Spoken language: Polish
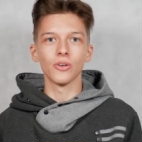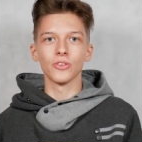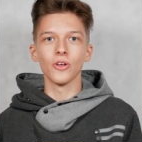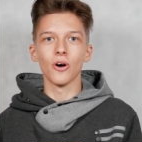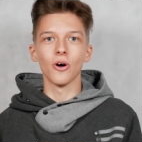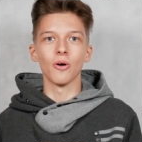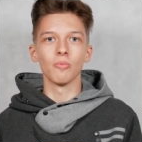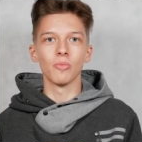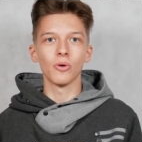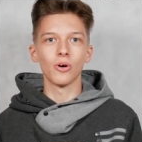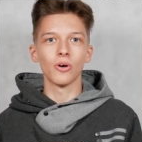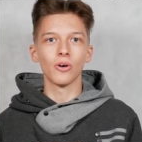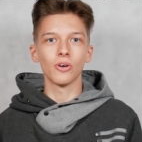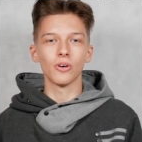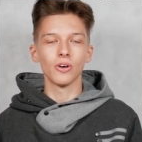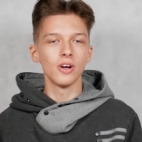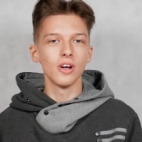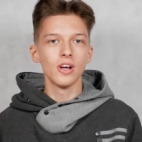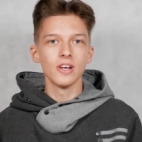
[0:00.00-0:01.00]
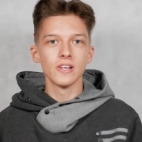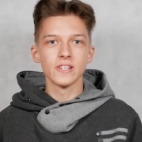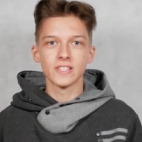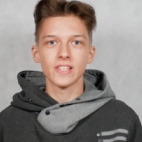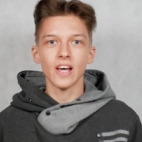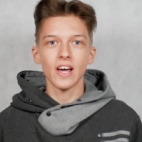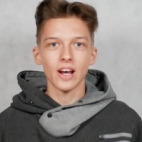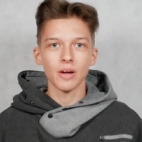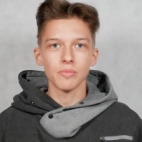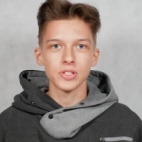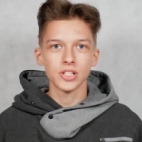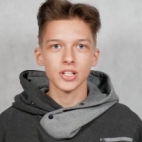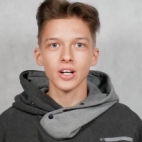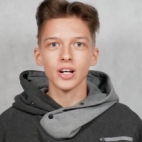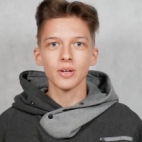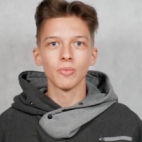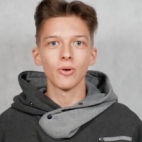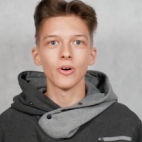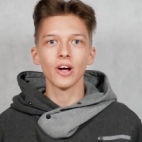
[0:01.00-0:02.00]
No, bo staram się
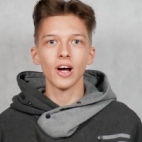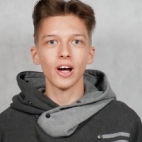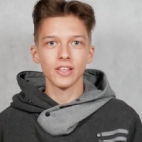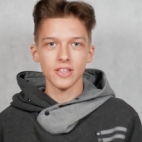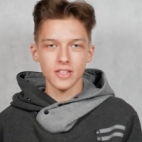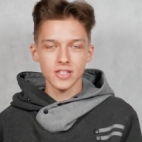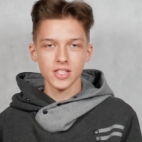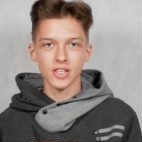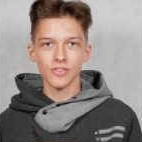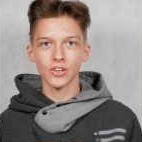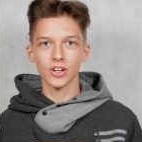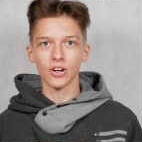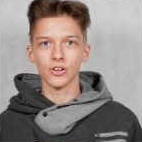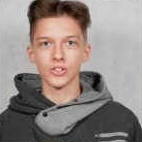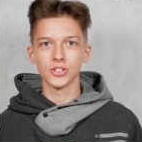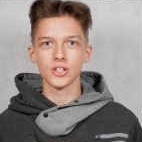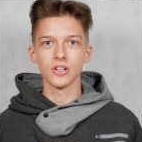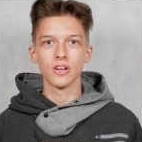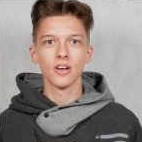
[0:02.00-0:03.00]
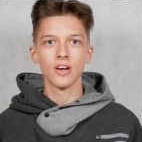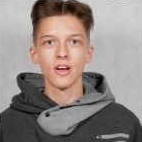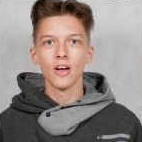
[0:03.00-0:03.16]
jak mogę, a nic nie wychodzi.